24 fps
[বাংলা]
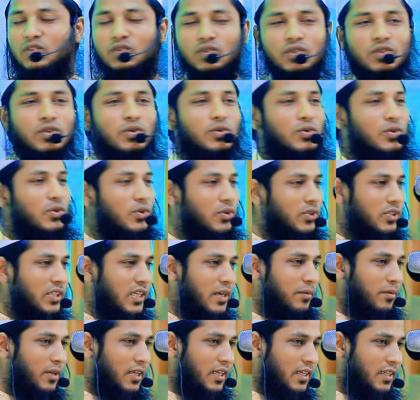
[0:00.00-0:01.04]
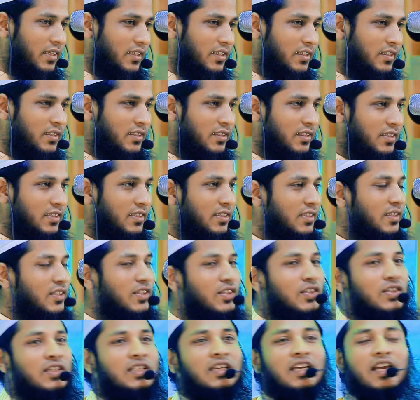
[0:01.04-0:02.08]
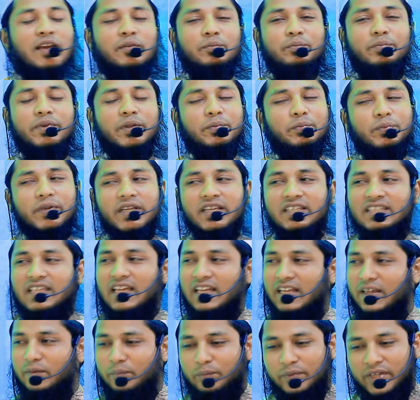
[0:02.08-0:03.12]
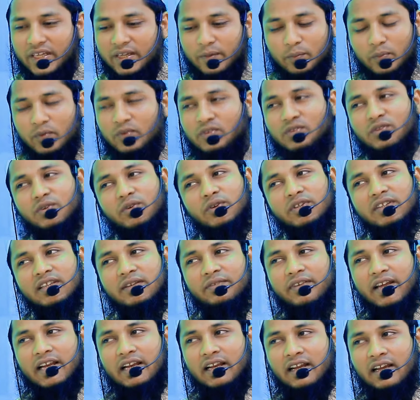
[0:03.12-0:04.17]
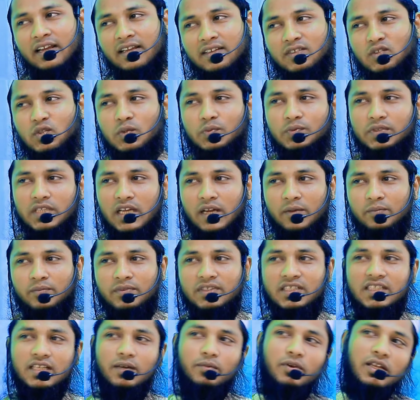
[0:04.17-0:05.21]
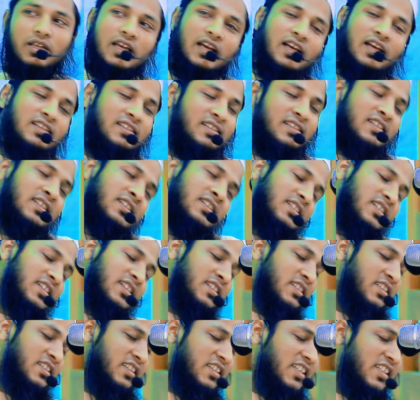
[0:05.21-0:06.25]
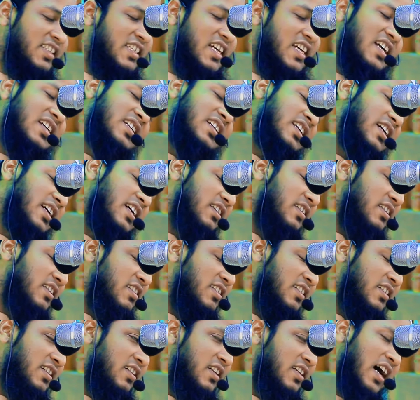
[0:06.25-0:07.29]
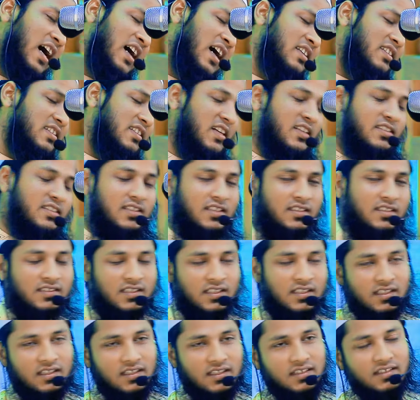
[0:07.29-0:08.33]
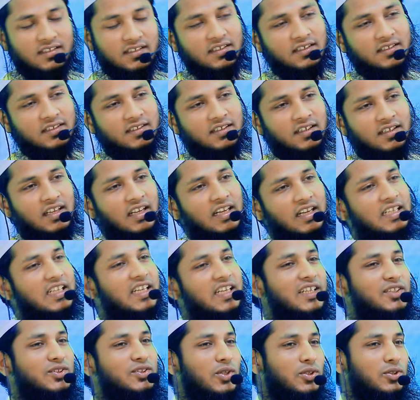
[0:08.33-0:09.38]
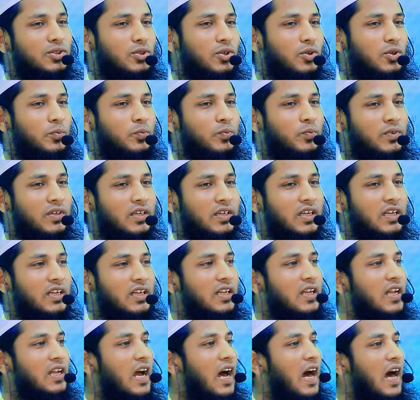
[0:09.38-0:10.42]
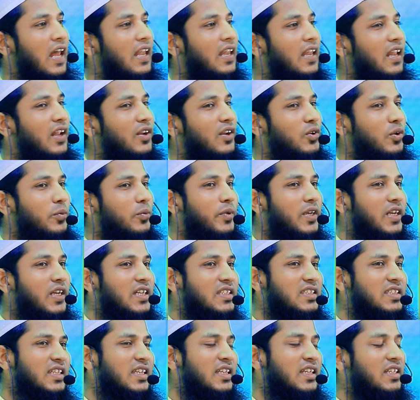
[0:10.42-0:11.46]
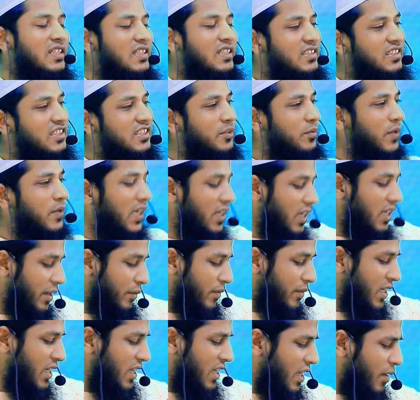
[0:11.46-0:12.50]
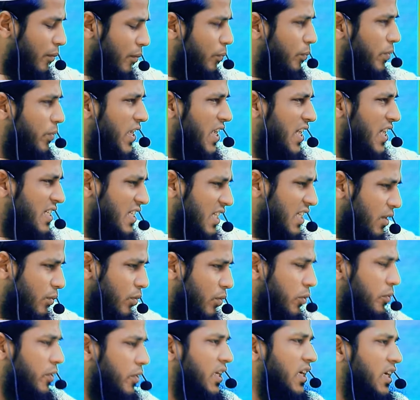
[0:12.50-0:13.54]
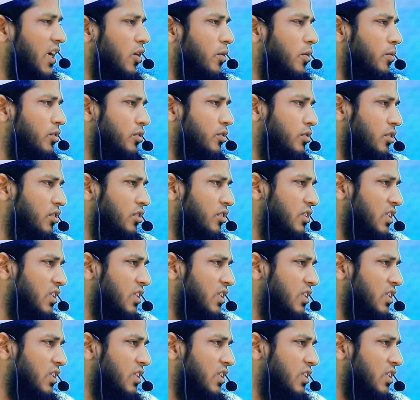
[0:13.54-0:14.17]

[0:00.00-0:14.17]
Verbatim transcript: যদি কোনো কথা বলে এমপির পিএস আর এমপিকে প্রশ্ন করতে পারে না চুপচাপ যেটা বলে হ্যাঁ জি জি স্যার ঠিক আছে আচ্ছা আচ্ছা আচ্ছা ঠিক তদ্রুপ আল্লাহ নবীর কাছে জিব্রাইল পিএস এর ভূমিকায় অবতীর্ণ